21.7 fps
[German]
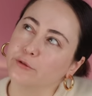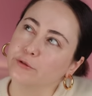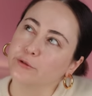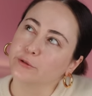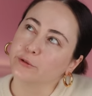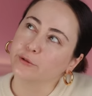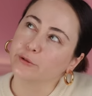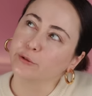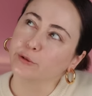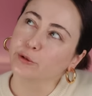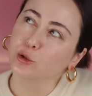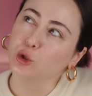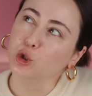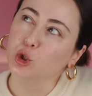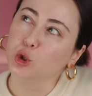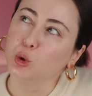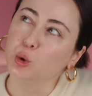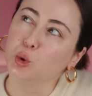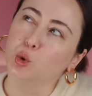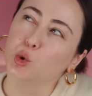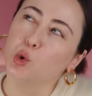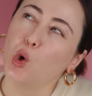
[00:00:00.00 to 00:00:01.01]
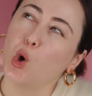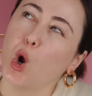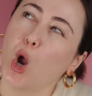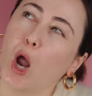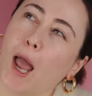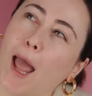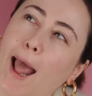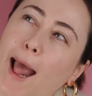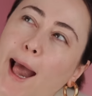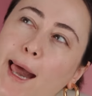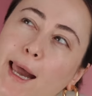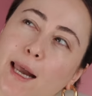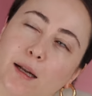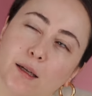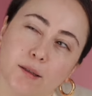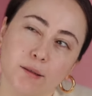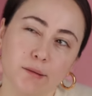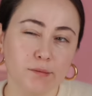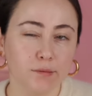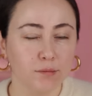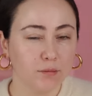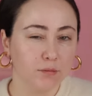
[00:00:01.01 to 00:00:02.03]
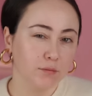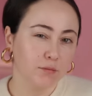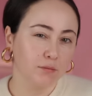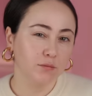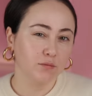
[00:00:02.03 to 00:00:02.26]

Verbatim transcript: Frühjahr,